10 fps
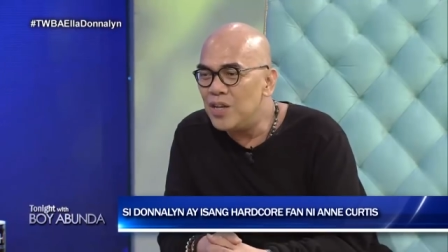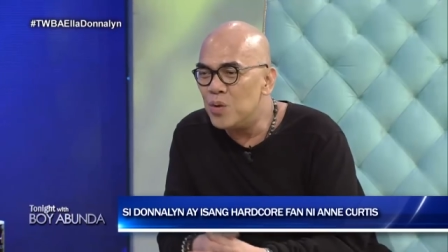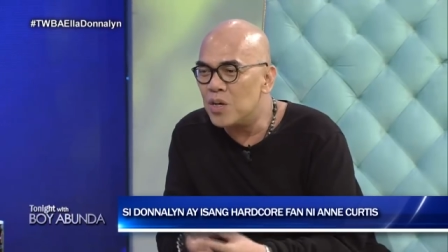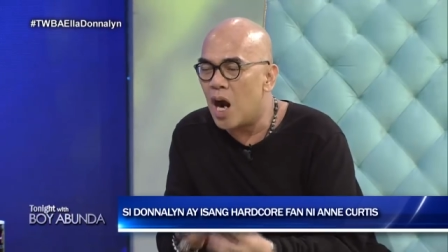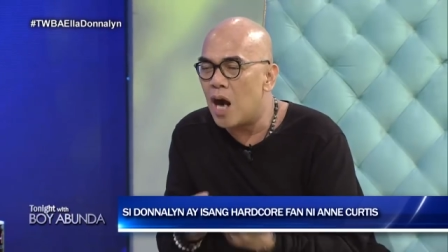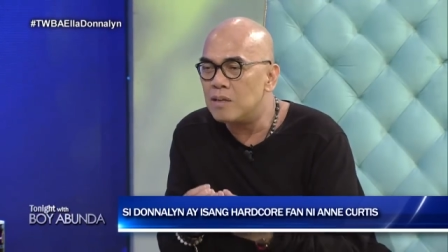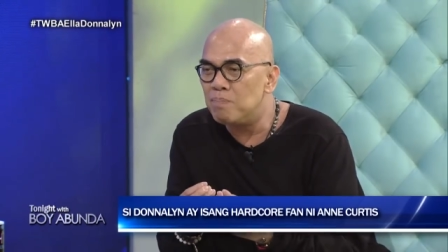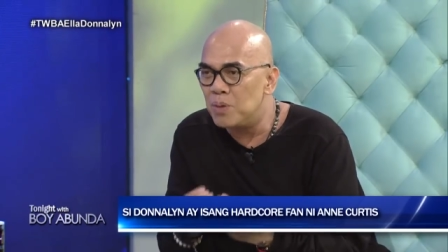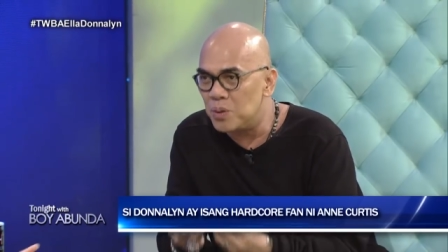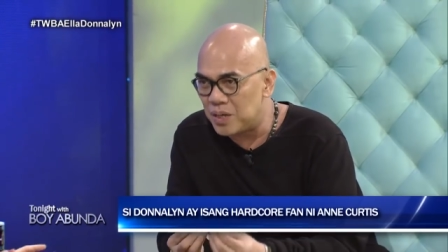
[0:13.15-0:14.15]
you were
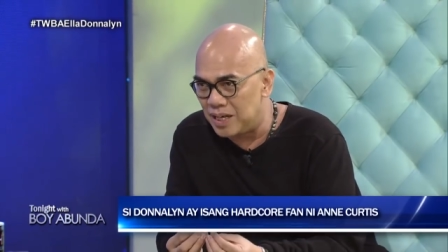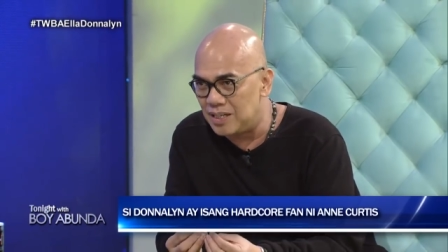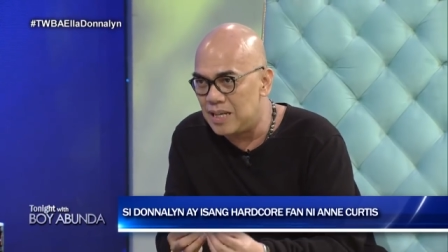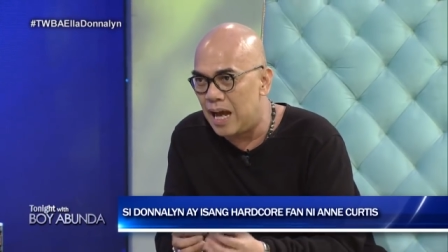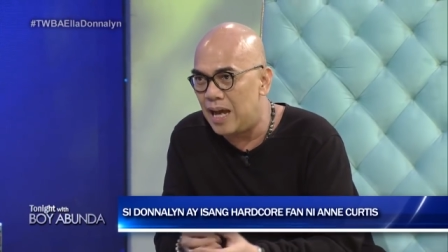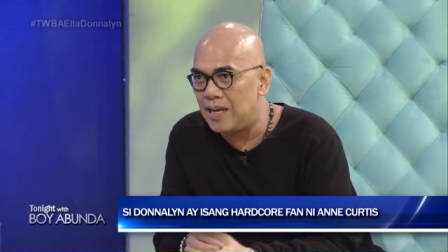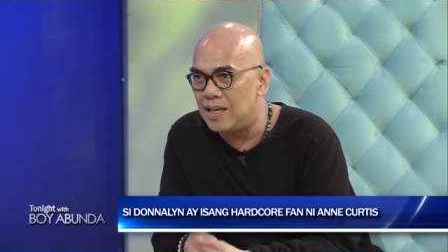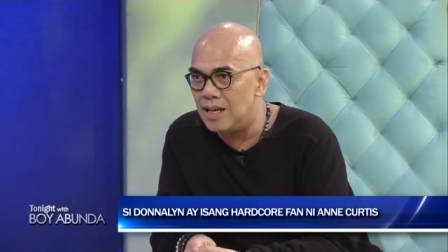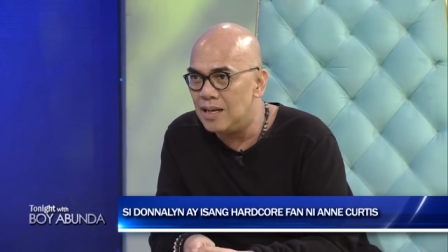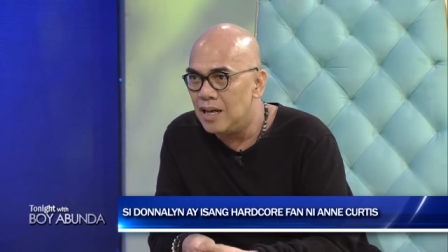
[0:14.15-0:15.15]
heartbroken
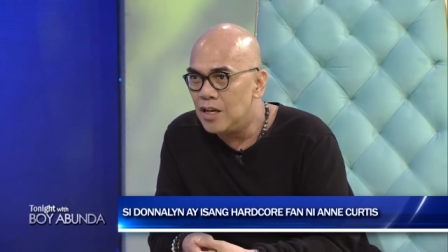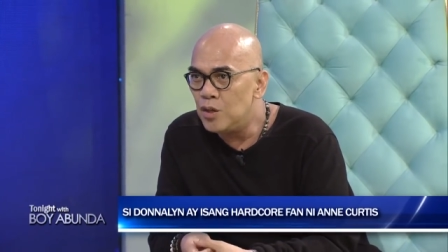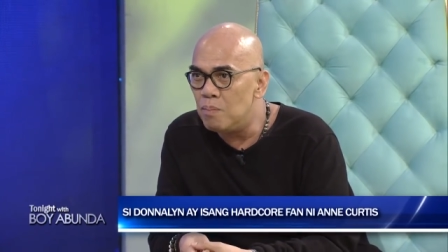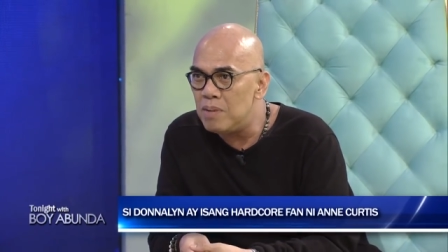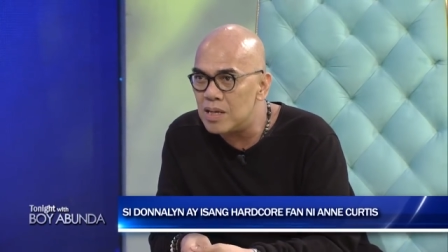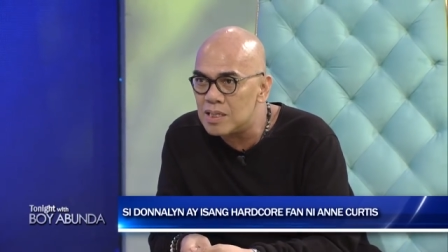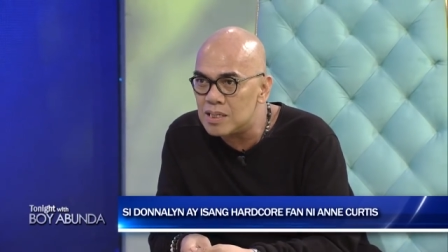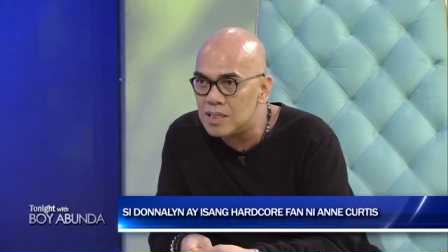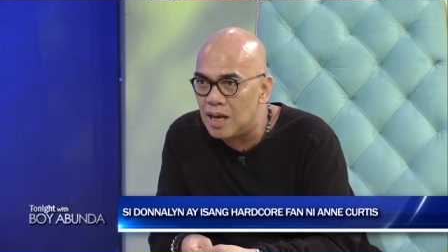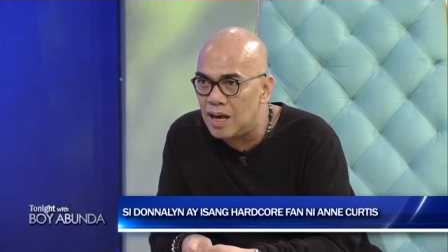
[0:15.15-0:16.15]
dahil you missed
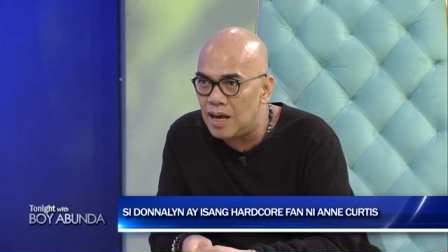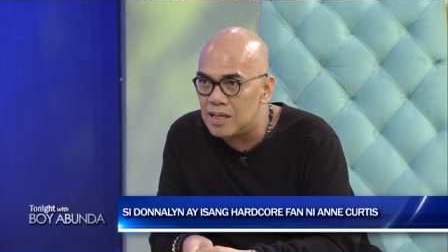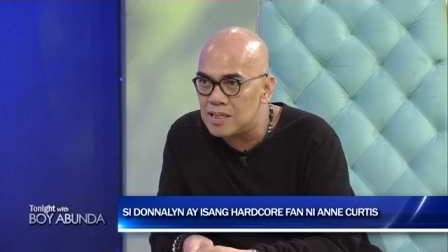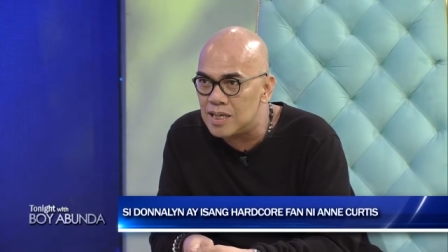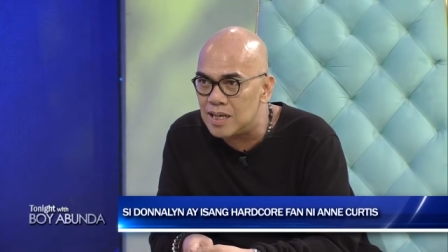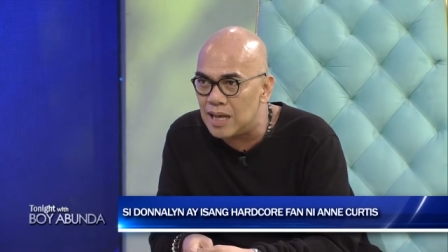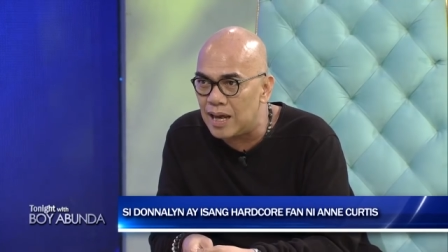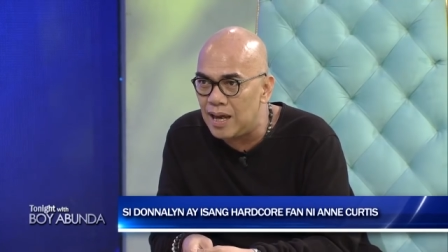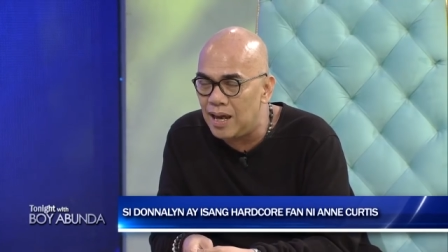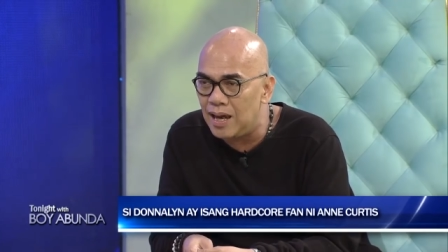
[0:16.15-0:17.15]
uh, Sinadaya?